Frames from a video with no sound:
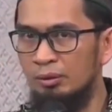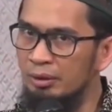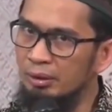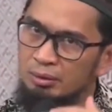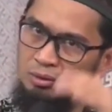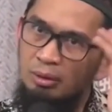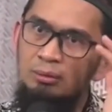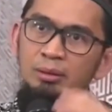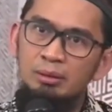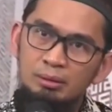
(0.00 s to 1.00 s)
bertekad insya
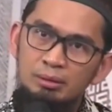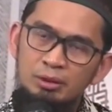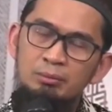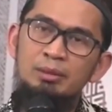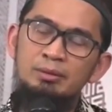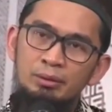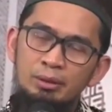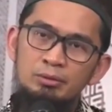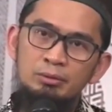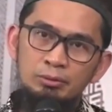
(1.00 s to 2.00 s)
Allah, saya belajar
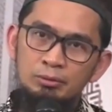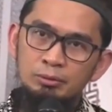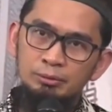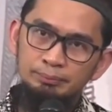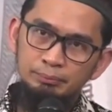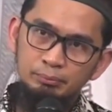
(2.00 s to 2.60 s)
dengan sungguh-sungguh.